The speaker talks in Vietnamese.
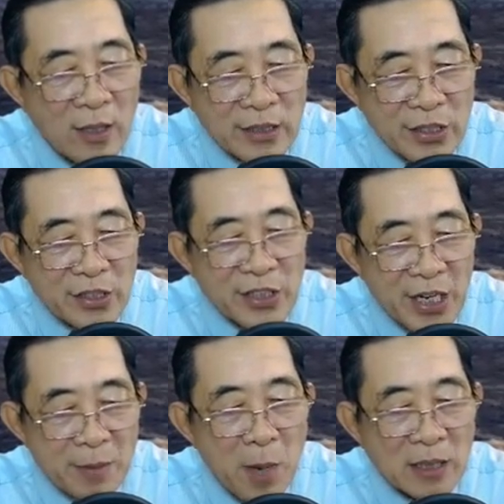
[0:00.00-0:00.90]
chữa trị
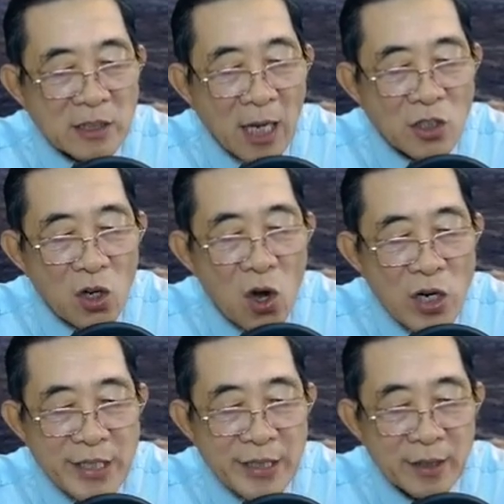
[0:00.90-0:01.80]
bệnh tật cho con
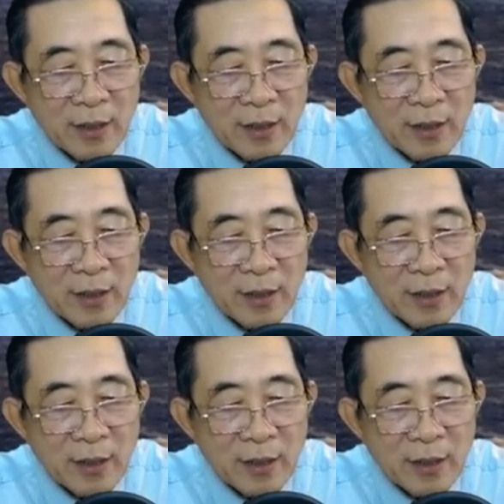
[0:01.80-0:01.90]
người,